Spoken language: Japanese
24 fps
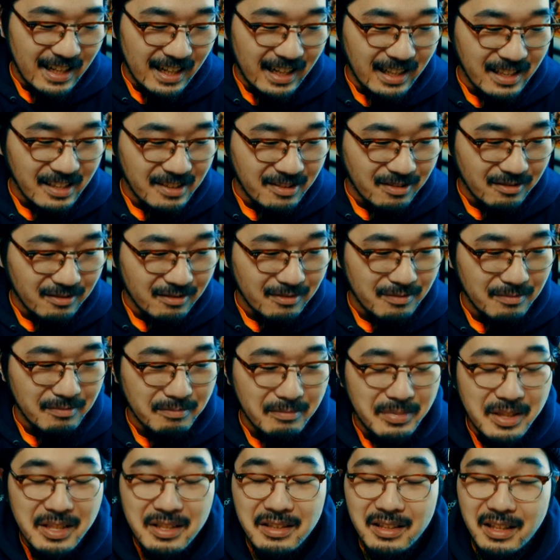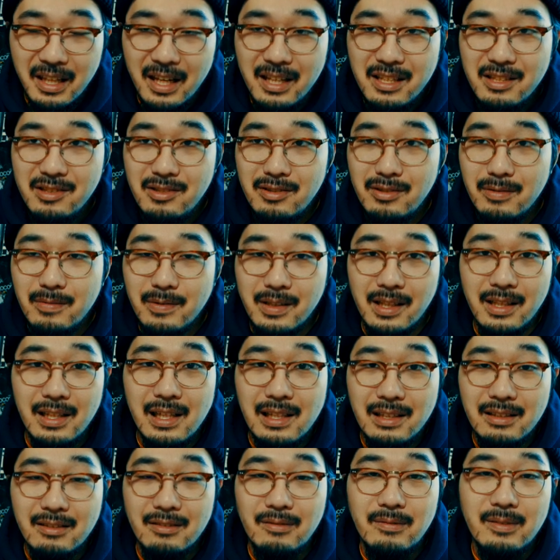あれ、ショーン・ビーン大丈夫か
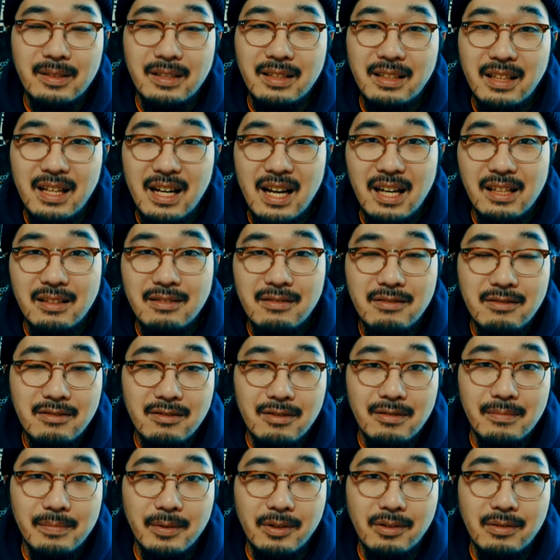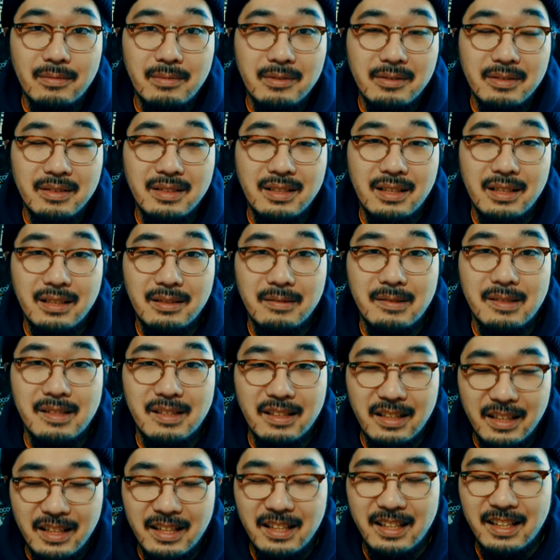なと思ったら、案の定ボコボコにされてま
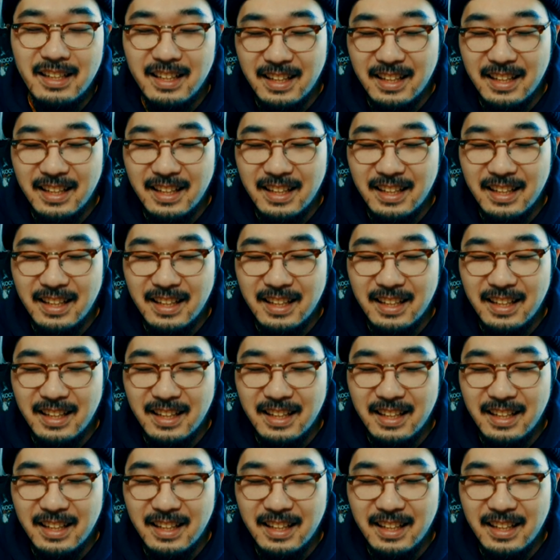したね。